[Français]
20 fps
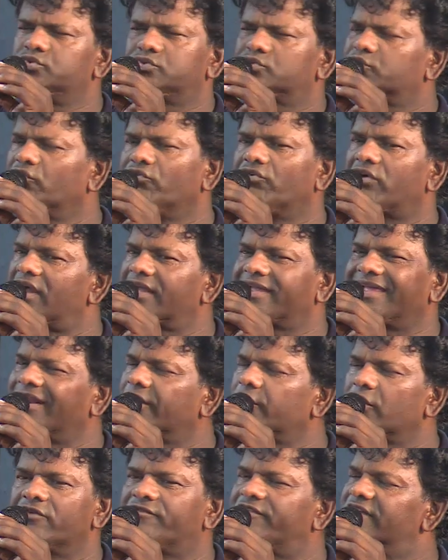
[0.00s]
trouveras
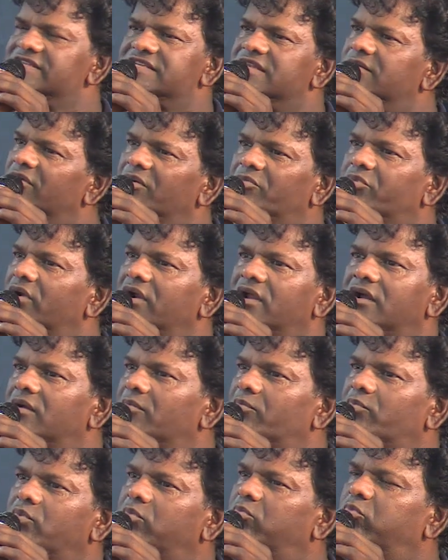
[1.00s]
quelqu'un facilement pour
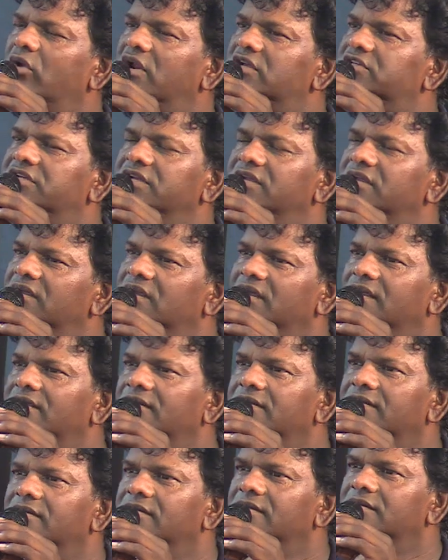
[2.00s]
l'acheter. La, oui,